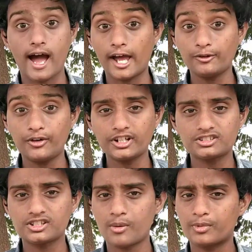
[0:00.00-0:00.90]
హాయ్
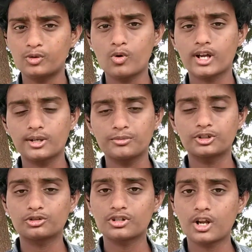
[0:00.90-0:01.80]
ఫ్రెండ్స్ నా పేరు వివేక్ అండ్
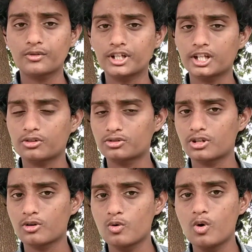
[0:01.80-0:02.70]
మీరు చూస్తున్నారు వికీటెక్ న్యూస్
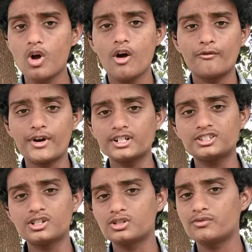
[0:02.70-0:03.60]
తెలుగు
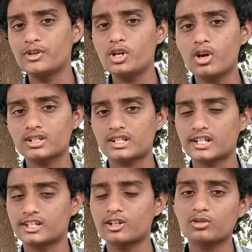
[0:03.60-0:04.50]
ఫ్రెండ్స్ ఈరోజు వీడియోలో
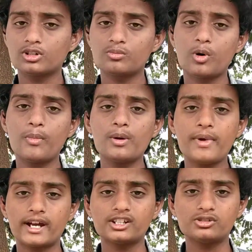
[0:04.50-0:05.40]
సరిగితే కొందరు మొబైల్
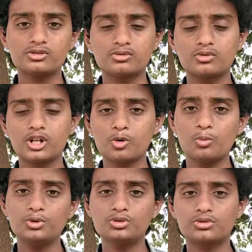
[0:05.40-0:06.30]
బ్యాటరీ చూసుకుంటే
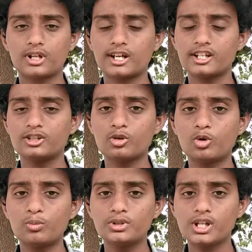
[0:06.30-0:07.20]
ఉబ్బుతూ ఉంటాయి అట్లా
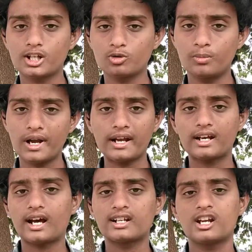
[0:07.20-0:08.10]
ఎందుకు ఉబ్బుతాయి అట్లా
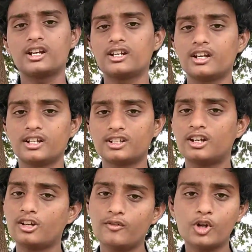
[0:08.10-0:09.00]
ఉబ్బడానికి కారణాలు ఏంటి అని అయితే
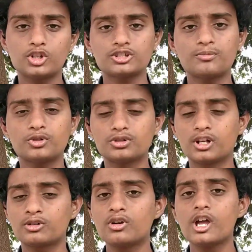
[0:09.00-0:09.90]
నేను ఈ వీడియోలో
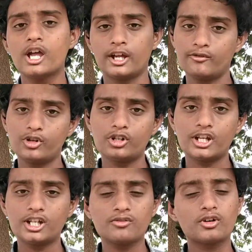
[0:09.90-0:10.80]
చెప్పబోతున్నాను ఈ
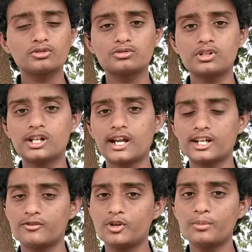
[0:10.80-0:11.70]
వీడియోని ఎండింగ్ వరకు చూడండి
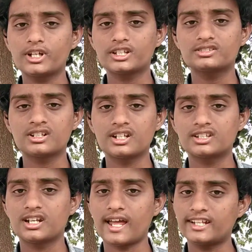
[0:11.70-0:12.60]
అండ్ వీడియో మీకు
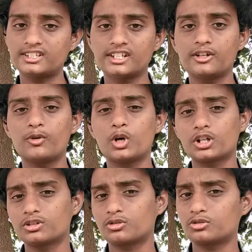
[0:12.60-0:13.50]
నచ్చినట్లయితే లైక్ చేయండి
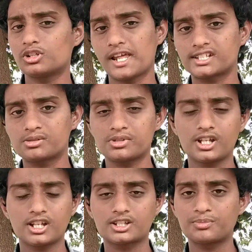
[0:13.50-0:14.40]
వీడియోకి అయితే ఒక ట్వంటీ లైక్స్
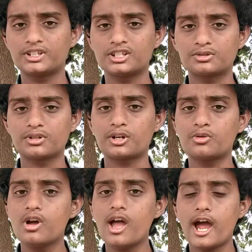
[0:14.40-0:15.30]
అయితే ఎక్స్పెక్ట్
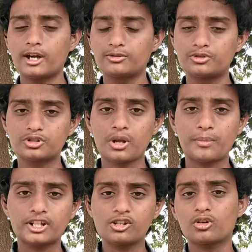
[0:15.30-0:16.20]
చేస్తున్నాను అండ్ చూసిన
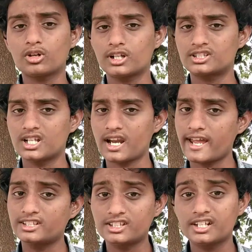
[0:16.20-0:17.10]
ప్రతి ఒక్కరు నచ్చితే
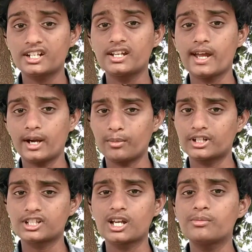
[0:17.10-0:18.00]
లైక్ చేయండి అండ్
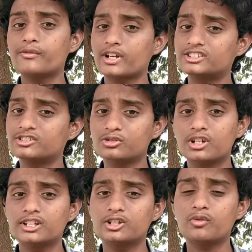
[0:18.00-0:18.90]
మన ఛానల్ మీరు ఫస్ట్ టైం
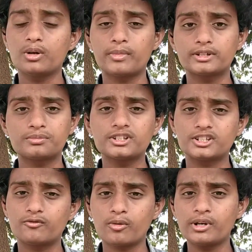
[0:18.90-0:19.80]
చూసినట్లయితే ఇటువంటి మంచి
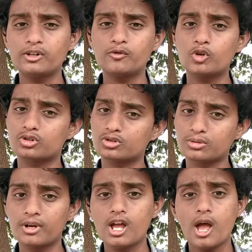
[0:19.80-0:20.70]
మంచి ఇన్ఫర్మేటివ్ వీడియోస్
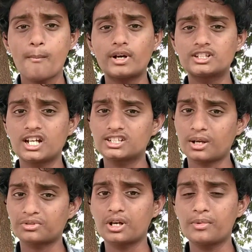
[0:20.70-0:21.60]
కోసం మన ఛానల్
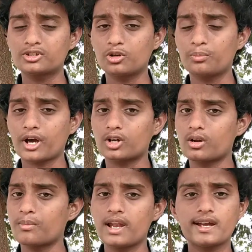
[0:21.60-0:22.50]
సబ్స్క్రైబ్ చేసుకొని
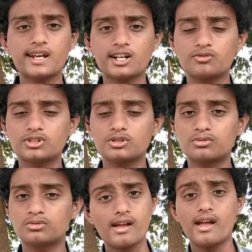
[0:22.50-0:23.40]
పక్కన బెల్ ఐకన్ యాక్టివేట్
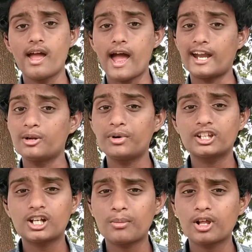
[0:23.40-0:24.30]
చేసుకోండి అండ్
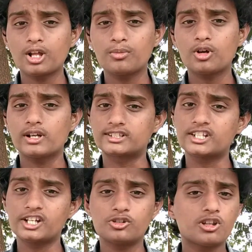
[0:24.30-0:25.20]
ఇప్పుడైతే డబ్బులు కలిపాం లెట్స్
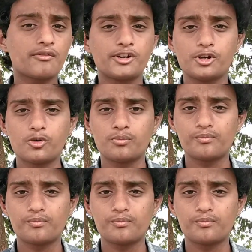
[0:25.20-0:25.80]
గెట్ ఇన్ టు ద వీడియో